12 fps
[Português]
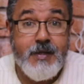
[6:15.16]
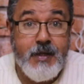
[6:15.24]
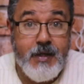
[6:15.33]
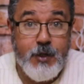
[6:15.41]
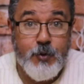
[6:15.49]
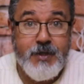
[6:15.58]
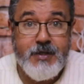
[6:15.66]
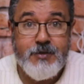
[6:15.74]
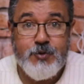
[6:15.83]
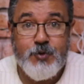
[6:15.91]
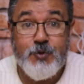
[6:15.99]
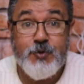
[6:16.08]
E que erro, hein?
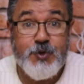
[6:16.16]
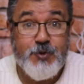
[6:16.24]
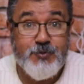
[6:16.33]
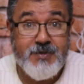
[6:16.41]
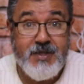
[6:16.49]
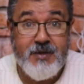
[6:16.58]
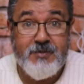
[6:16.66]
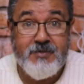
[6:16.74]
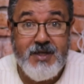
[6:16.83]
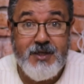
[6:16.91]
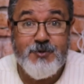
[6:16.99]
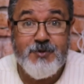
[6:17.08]
Trouxe um
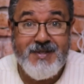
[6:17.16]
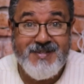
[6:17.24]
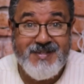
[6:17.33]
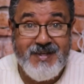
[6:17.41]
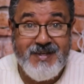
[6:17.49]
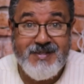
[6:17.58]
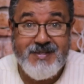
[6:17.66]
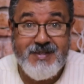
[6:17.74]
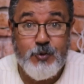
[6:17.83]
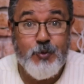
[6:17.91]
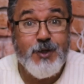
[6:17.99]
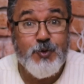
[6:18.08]
tremendo
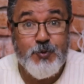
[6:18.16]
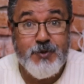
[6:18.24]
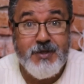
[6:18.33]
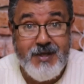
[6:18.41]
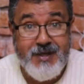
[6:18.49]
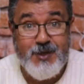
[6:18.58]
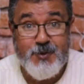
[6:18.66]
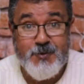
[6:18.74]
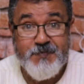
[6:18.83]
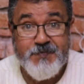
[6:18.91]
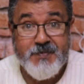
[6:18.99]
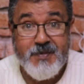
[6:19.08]
desastre, um adultério
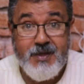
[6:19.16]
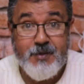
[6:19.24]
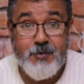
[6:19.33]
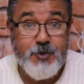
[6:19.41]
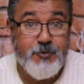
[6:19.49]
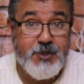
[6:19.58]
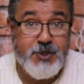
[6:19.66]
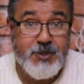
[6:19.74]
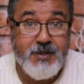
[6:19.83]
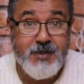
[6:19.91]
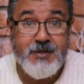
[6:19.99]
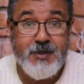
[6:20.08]
e muito
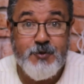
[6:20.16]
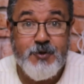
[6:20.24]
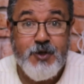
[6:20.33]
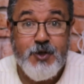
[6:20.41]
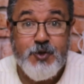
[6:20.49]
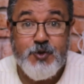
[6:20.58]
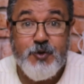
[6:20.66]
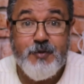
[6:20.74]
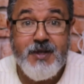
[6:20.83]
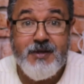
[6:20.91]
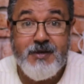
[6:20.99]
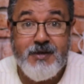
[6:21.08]
escândalo
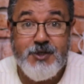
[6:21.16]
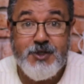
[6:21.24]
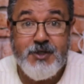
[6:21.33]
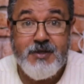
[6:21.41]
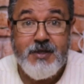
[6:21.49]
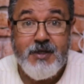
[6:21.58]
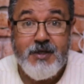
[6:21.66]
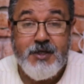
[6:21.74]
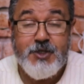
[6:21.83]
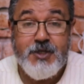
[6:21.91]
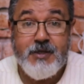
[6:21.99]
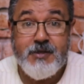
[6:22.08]
sobre a igreja,
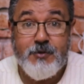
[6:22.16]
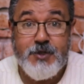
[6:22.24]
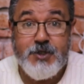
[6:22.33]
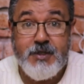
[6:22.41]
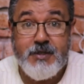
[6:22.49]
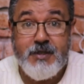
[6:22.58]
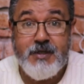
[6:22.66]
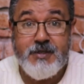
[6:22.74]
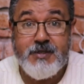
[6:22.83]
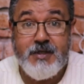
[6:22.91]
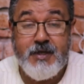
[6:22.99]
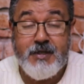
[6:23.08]
que já é tão
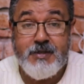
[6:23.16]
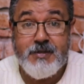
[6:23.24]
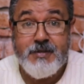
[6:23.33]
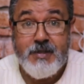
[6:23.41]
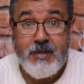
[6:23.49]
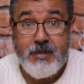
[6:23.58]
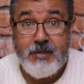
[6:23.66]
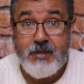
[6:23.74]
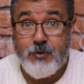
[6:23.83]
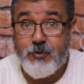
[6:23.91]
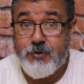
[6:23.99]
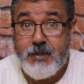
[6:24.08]
escandalizada, ainda
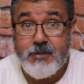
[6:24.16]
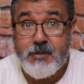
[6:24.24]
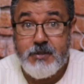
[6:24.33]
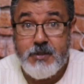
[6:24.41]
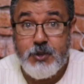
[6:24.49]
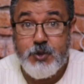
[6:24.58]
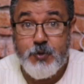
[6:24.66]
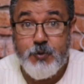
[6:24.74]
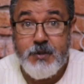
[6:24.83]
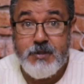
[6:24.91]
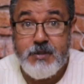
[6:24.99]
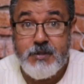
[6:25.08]
acontece essas
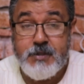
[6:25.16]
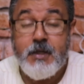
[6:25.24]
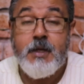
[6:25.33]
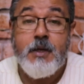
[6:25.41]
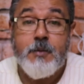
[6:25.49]
coisas.